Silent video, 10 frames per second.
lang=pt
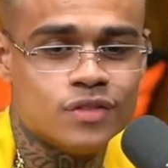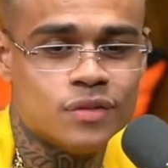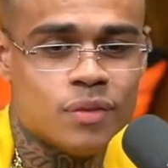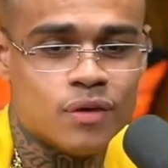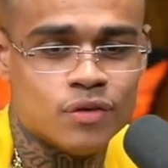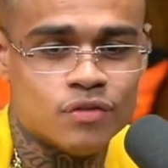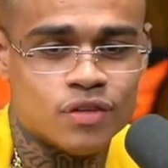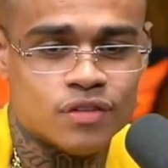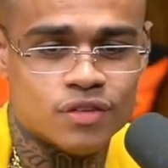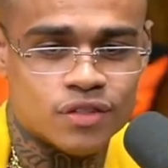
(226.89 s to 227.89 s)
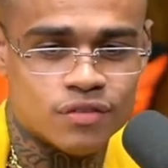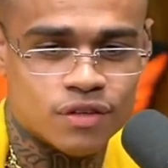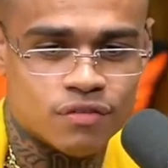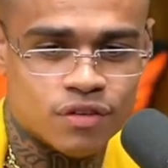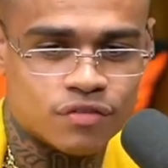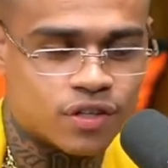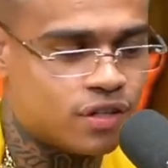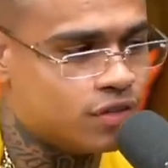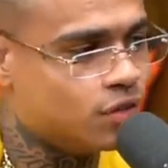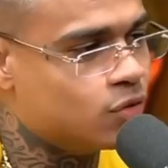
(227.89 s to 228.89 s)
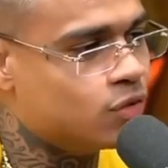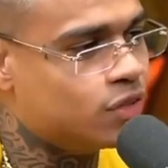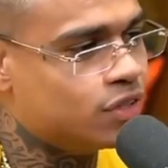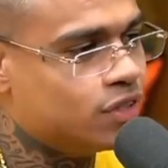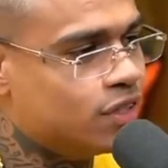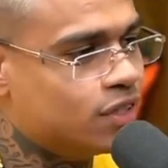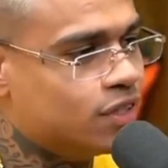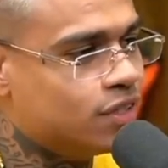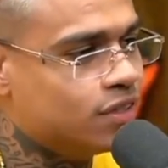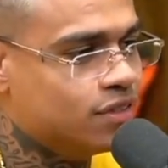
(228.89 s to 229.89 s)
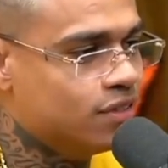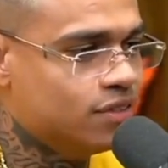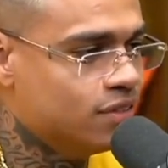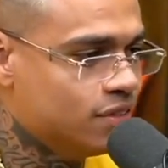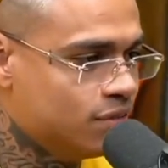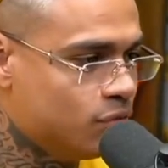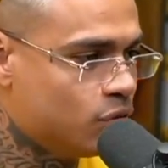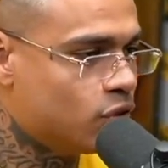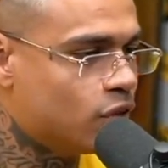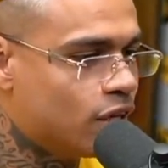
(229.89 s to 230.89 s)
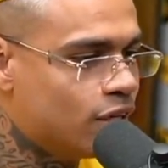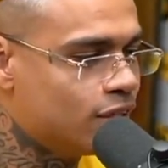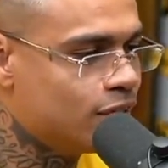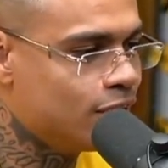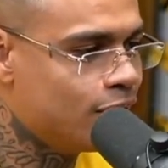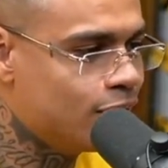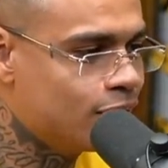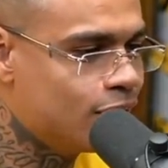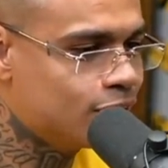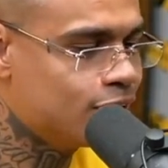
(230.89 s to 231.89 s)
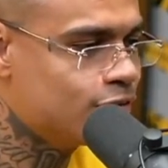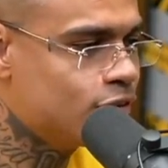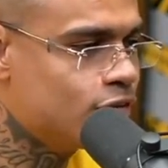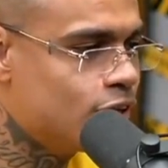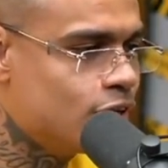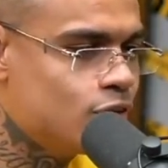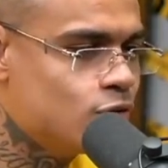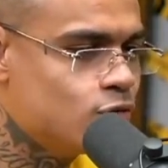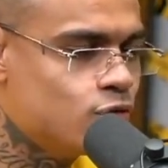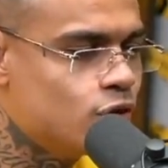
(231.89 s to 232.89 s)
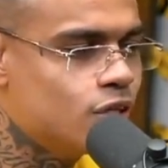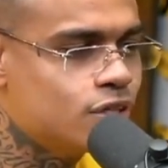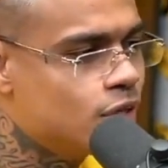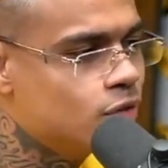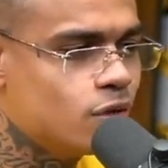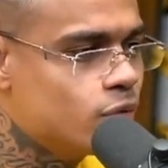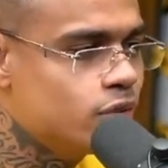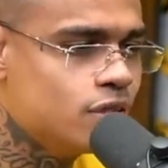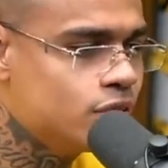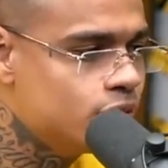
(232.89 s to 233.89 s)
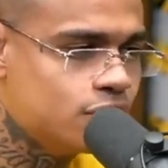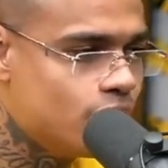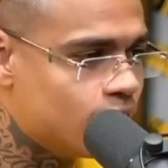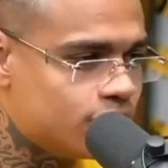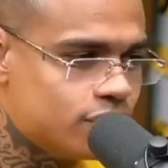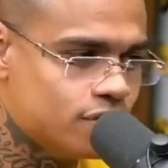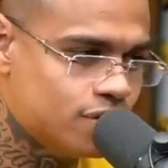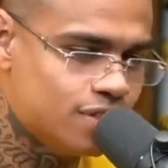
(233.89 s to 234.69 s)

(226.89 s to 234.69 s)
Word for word: Esse bagulho vai, vai, vai, vai ficar nessa com nós, tá ligado? Nós só tá cantando a realidade da favela. E eu não vou cantar outra coisa não, chefe.